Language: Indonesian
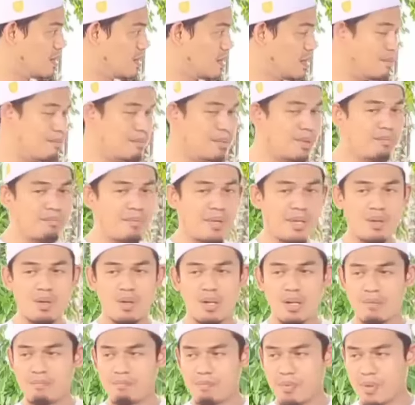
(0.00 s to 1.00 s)
Dibimbing
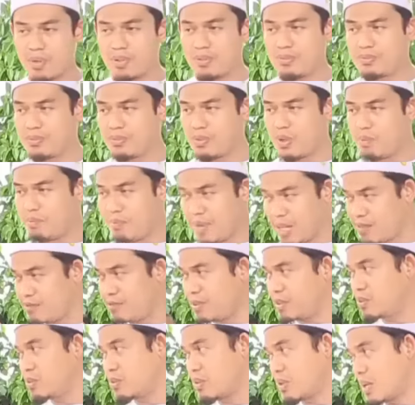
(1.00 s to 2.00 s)
oleh Prof.
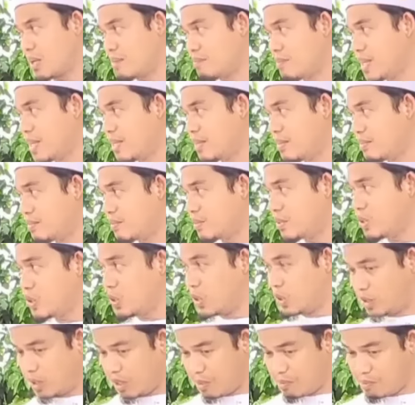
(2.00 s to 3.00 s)
Oman Fatur Rahman. Jadi
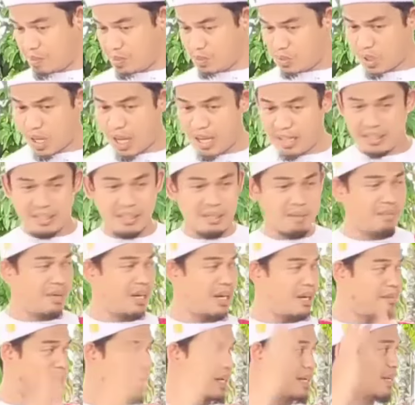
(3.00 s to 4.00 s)
kita mencari
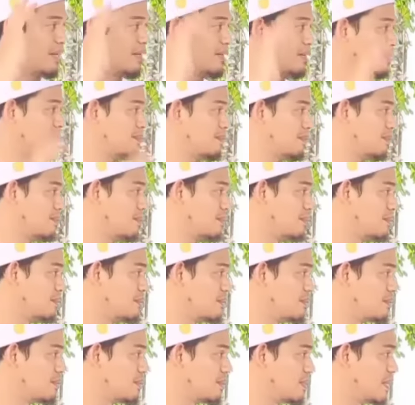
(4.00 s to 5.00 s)
kemana-mana.
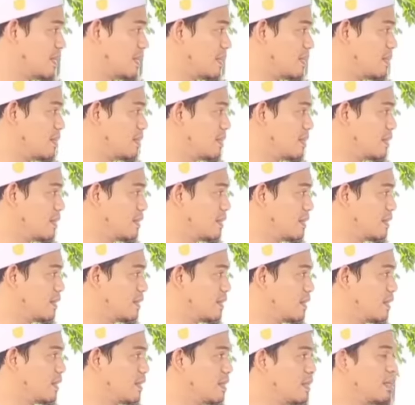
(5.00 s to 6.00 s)
Ya.
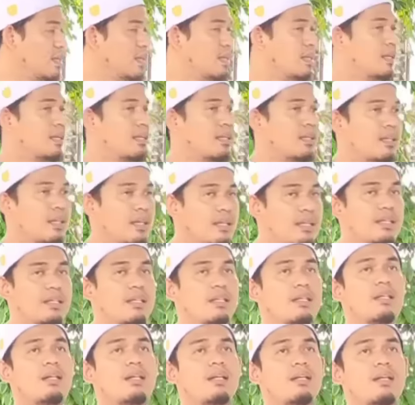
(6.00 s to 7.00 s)

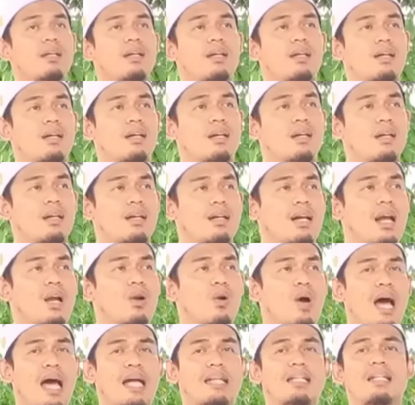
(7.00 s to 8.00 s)
Jadi uh,
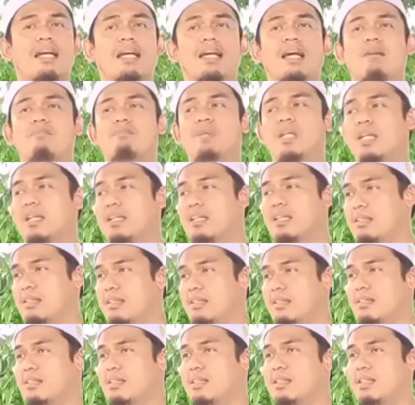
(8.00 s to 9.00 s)
kalau ada yang
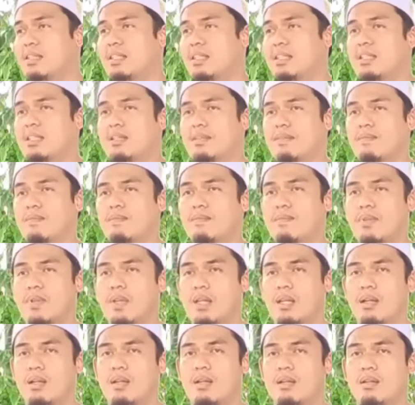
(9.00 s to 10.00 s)
mengkritisi
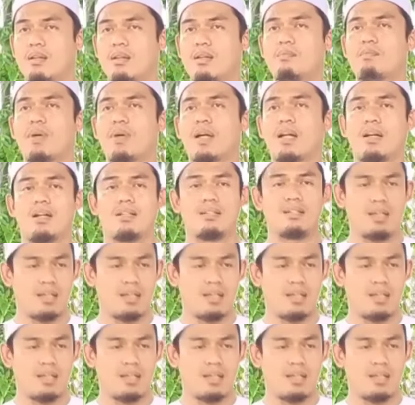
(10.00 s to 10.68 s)
para